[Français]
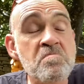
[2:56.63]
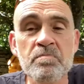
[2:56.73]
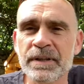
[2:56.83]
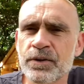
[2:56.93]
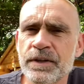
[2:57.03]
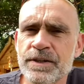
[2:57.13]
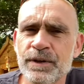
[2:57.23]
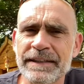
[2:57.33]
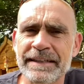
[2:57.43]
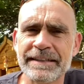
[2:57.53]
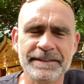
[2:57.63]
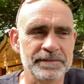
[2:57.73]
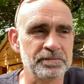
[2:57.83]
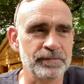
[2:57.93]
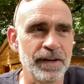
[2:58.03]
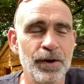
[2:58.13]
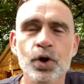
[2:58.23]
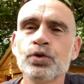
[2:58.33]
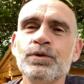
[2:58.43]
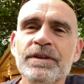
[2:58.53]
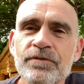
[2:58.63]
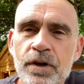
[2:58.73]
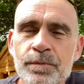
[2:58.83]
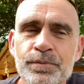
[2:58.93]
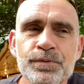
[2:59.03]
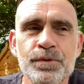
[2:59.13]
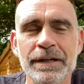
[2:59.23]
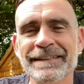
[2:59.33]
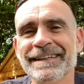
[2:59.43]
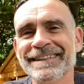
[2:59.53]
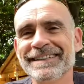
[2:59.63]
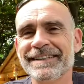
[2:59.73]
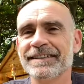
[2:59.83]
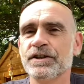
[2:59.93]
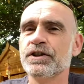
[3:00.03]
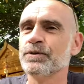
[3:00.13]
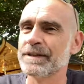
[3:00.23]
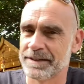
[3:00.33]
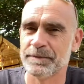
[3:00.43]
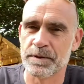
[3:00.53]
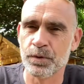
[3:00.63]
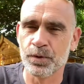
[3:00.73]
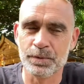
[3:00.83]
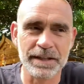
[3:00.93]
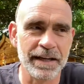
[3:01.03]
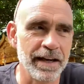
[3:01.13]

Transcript: pas de connexion Internet. Alors quand tu développes sur Internet et que tu es chez toi, c'est un petit peu compliqué